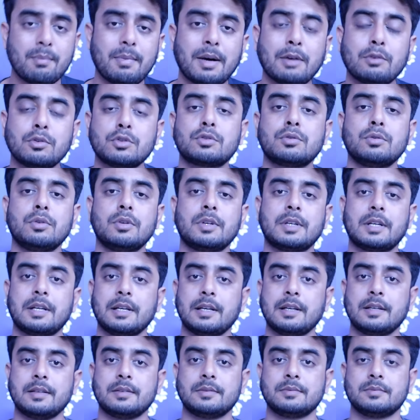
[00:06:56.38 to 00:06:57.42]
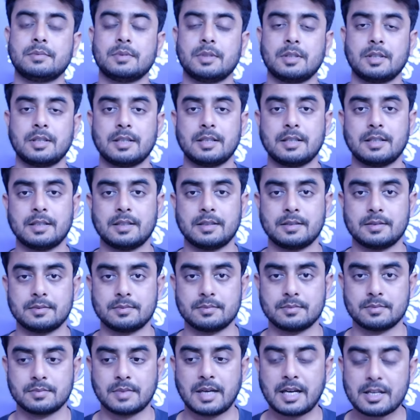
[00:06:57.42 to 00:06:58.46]
মানুষগুলোকে
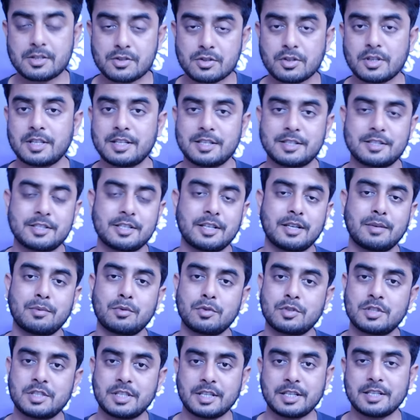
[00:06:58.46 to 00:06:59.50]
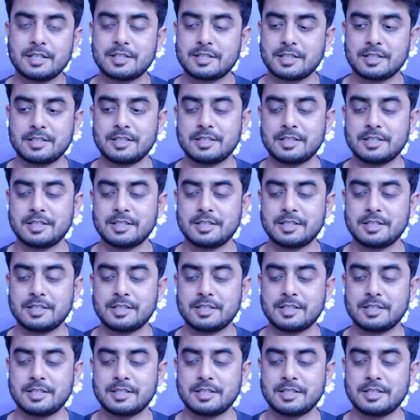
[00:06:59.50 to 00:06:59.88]
আশ্রয় দিচ্ছে এবং চিকিৎসা